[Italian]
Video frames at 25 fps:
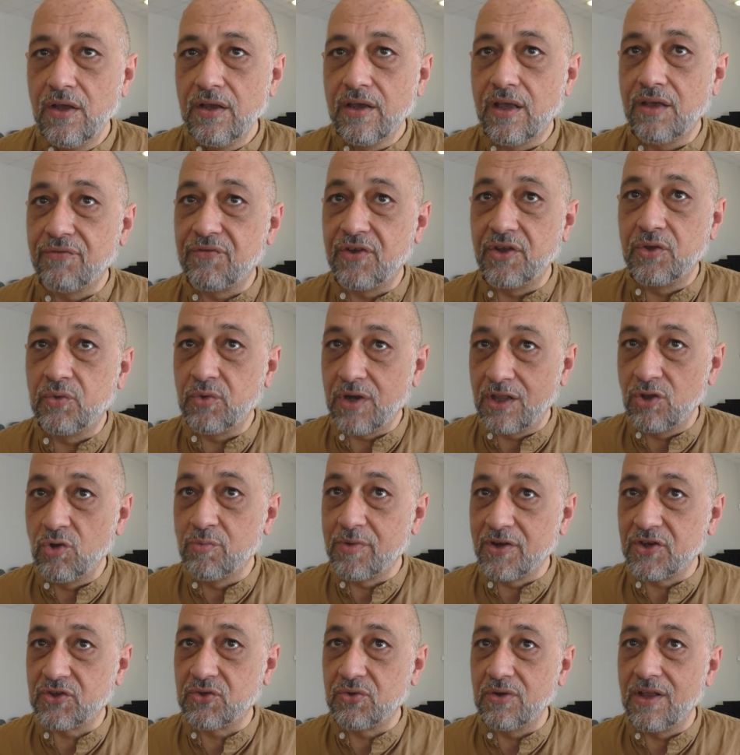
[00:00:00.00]
effettuando
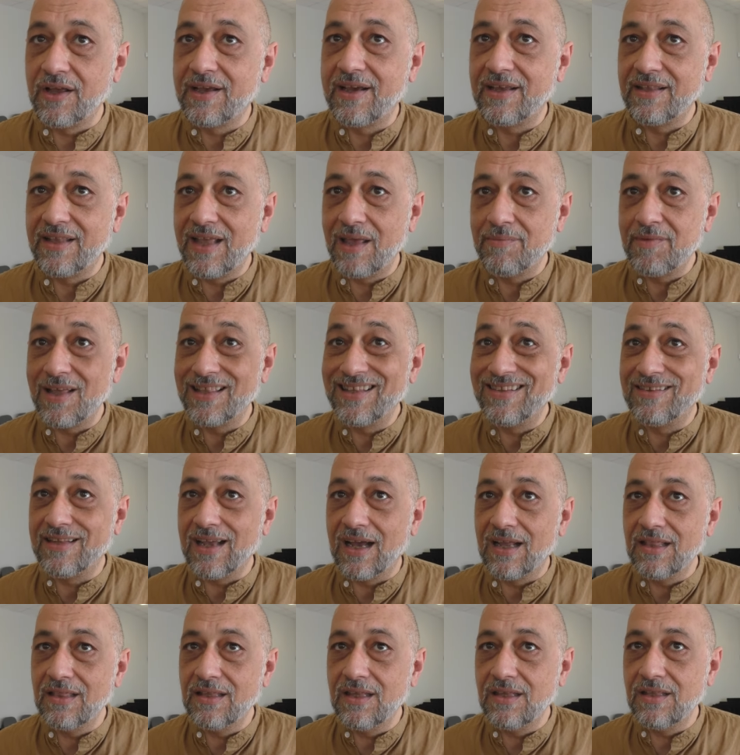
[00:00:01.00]
presso l'Accademia di
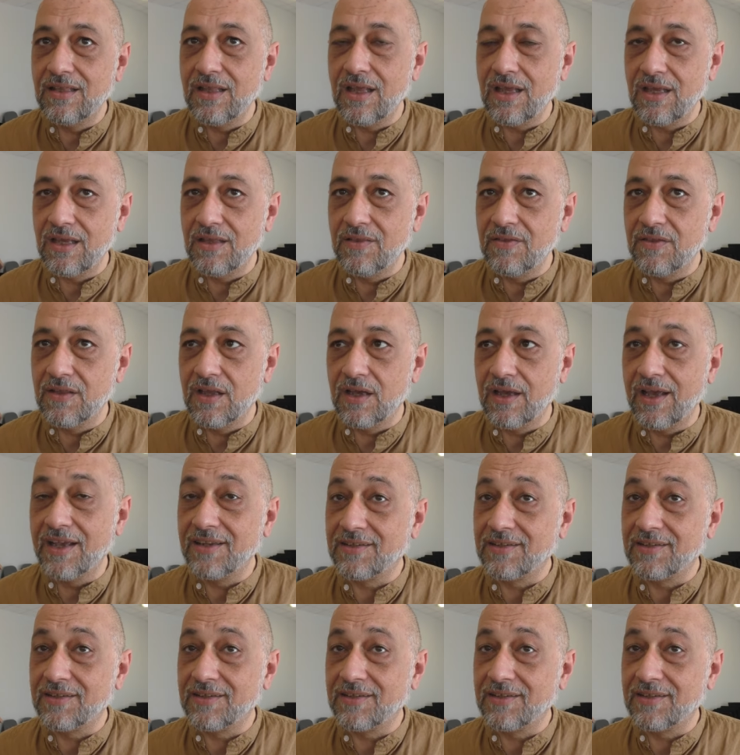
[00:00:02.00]
Tallinn in